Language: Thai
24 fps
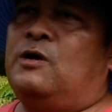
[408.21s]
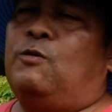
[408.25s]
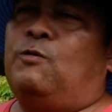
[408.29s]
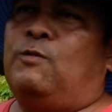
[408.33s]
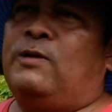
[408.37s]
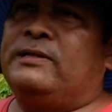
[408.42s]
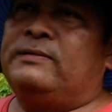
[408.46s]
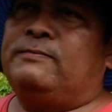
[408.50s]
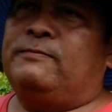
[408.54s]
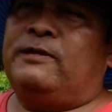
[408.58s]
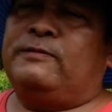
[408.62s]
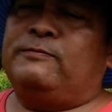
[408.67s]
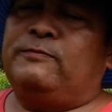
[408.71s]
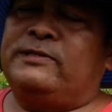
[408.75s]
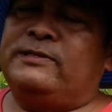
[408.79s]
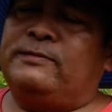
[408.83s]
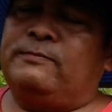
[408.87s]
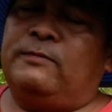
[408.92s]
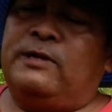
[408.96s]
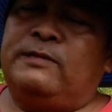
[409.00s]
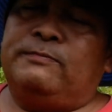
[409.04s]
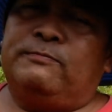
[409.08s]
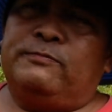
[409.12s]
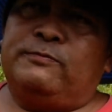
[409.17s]
วันวัน
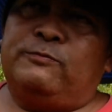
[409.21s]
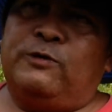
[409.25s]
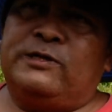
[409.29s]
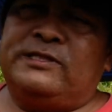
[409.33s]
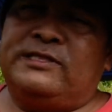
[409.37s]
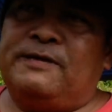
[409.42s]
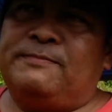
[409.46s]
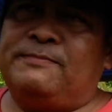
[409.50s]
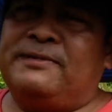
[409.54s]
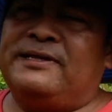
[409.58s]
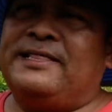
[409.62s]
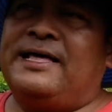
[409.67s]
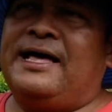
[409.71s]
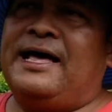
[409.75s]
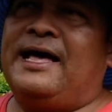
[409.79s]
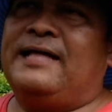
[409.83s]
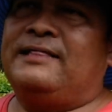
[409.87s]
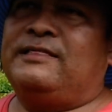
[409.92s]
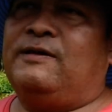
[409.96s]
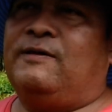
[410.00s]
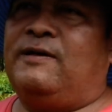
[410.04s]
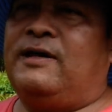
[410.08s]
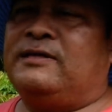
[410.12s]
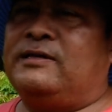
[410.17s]
วันวันธรรมดา
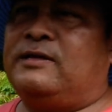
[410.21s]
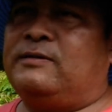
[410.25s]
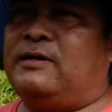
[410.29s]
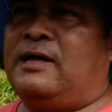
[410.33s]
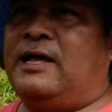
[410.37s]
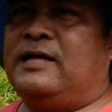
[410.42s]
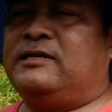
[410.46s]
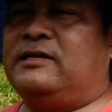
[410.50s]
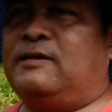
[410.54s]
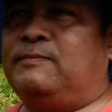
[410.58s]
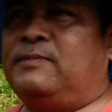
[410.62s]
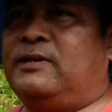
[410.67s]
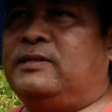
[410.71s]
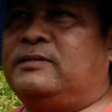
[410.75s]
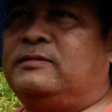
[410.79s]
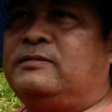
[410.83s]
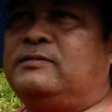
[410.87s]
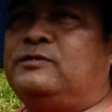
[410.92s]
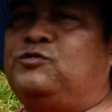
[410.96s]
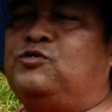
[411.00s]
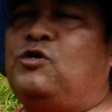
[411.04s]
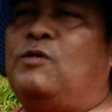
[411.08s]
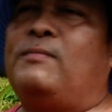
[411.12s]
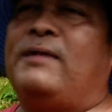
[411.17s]
แต่ว่าอาจจะอาจจะเป็น
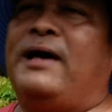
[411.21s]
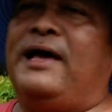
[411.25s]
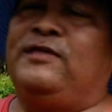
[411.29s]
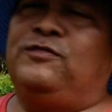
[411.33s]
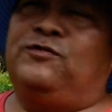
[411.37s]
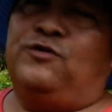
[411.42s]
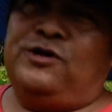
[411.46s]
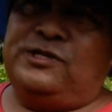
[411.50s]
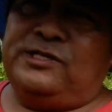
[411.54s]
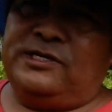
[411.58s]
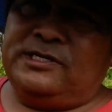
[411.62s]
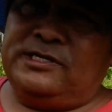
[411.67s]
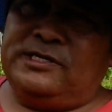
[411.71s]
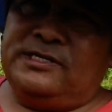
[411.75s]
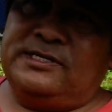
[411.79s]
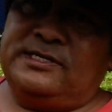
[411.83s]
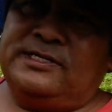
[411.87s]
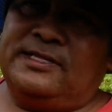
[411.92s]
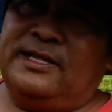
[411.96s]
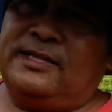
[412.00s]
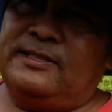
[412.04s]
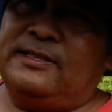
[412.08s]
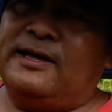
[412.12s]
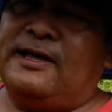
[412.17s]
ช่วงบ่ายหน่อยนึง
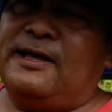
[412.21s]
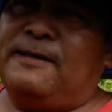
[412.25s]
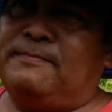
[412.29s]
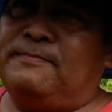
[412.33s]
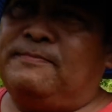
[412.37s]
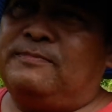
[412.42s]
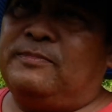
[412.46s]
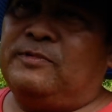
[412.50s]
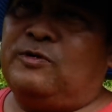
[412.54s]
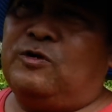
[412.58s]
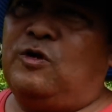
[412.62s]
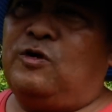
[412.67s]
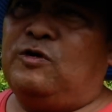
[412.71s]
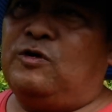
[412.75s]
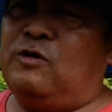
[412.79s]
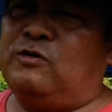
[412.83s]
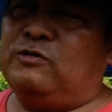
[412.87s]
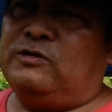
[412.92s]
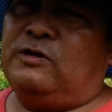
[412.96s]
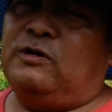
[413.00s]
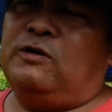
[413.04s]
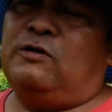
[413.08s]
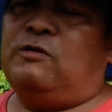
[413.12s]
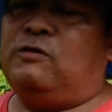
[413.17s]
นะครับก็
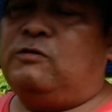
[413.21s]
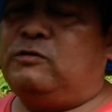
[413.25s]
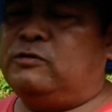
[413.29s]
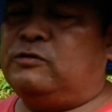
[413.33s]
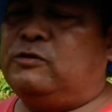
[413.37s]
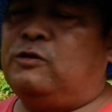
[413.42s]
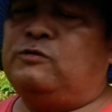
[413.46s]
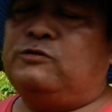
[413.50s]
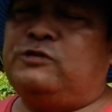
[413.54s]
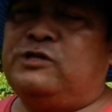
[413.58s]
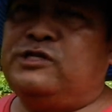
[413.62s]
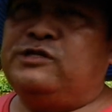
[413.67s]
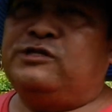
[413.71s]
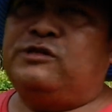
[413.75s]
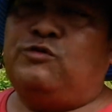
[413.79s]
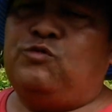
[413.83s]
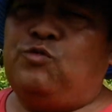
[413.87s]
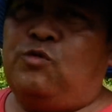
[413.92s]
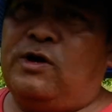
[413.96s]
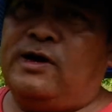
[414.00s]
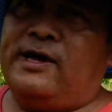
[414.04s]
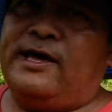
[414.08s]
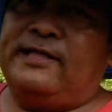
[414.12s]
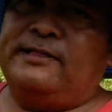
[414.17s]
เราที่สะ
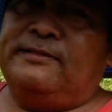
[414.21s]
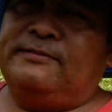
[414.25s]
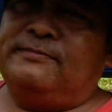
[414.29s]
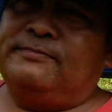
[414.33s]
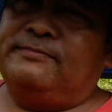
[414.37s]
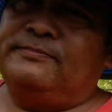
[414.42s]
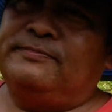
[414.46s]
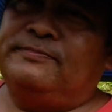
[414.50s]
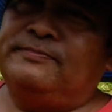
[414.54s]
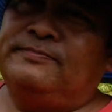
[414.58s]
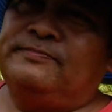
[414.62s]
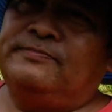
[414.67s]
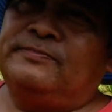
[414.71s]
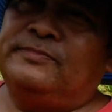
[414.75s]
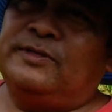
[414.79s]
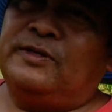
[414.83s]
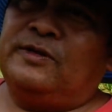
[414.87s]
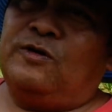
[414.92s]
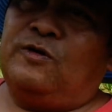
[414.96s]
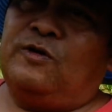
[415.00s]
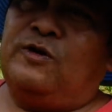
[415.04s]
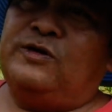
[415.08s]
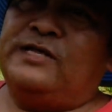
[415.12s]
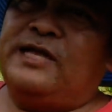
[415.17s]
ดวกกันครับค
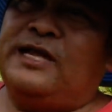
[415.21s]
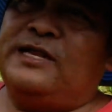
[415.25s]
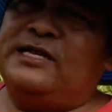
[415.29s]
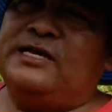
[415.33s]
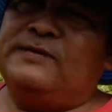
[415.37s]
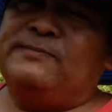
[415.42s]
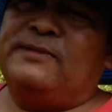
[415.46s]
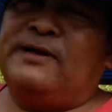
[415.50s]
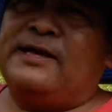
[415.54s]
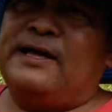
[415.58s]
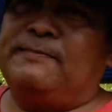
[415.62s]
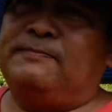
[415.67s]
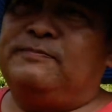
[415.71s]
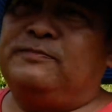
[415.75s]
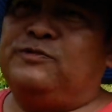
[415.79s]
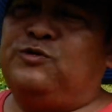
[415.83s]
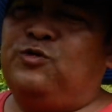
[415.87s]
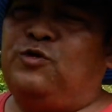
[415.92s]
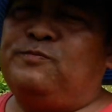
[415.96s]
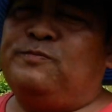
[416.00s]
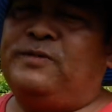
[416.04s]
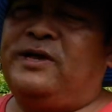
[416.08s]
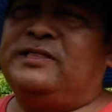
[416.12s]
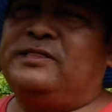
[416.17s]
รับก็อย่าลืมนะครับ
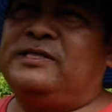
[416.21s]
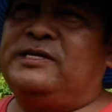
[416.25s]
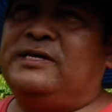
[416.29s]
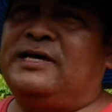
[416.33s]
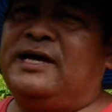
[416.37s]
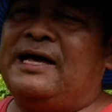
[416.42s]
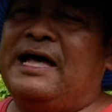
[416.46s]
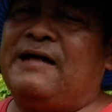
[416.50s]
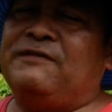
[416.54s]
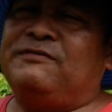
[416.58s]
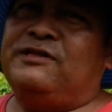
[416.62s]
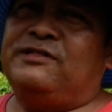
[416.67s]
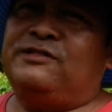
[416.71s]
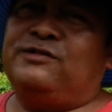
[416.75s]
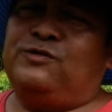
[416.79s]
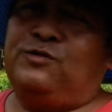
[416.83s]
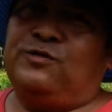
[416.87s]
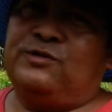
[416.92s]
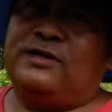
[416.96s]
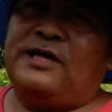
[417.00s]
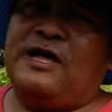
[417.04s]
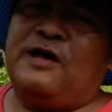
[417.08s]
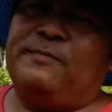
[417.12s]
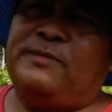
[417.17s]
0 8 1 9 7
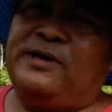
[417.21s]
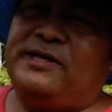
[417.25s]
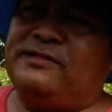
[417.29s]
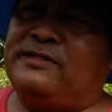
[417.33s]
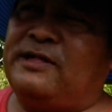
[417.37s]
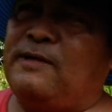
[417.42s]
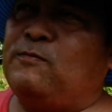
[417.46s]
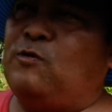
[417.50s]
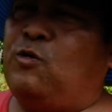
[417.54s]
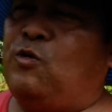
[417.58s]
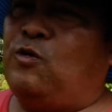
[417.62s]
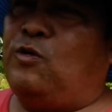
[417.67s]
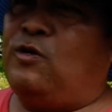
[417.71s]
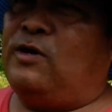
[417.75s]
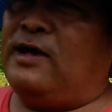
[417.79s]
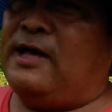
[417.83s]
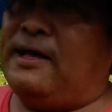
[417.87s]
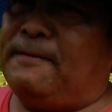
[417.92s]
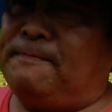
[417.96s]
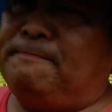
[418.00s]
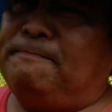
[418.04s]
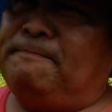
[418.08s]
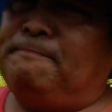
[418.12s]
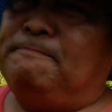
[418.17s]
0 9 8 3 6 ค
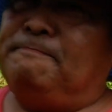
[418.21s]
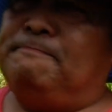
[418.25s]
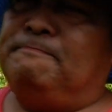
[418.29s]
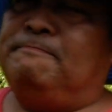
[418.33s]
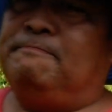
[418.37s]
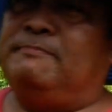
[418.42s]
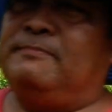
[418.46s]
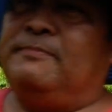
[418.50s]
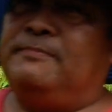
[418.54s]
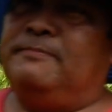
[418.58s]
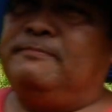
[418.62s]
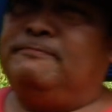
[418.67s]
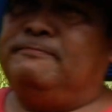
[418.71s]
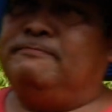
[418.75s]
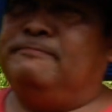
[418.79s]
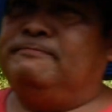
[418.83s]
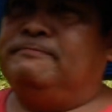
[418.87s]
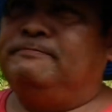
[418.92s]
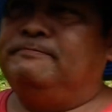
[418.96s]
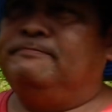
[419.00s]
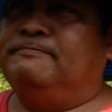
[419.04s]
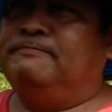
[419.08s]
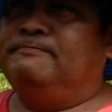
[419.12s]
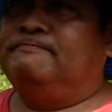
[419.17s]
รับครับครับ
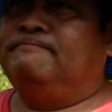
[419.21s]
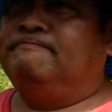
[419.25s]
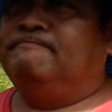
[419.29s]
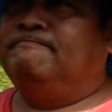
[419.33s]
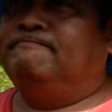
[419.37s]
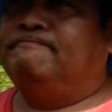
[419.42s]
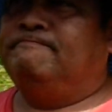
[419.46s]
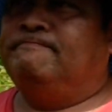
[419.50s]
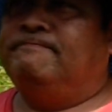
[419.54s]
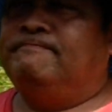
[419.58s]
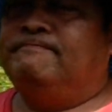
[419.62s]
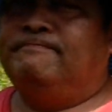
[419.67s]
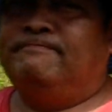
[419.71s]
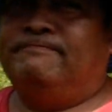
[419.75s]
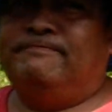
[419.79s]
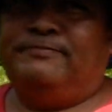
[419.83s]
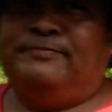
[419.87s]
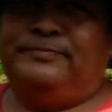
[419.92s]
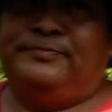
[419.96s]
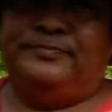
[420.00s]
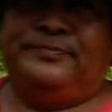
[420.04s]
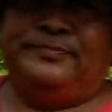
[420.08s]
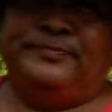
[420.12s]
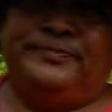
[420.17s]
เอาละครับคุณสมเกต
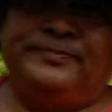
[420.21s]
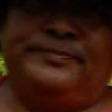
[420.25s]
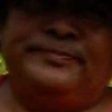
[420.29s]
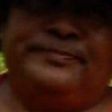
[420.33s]
ก็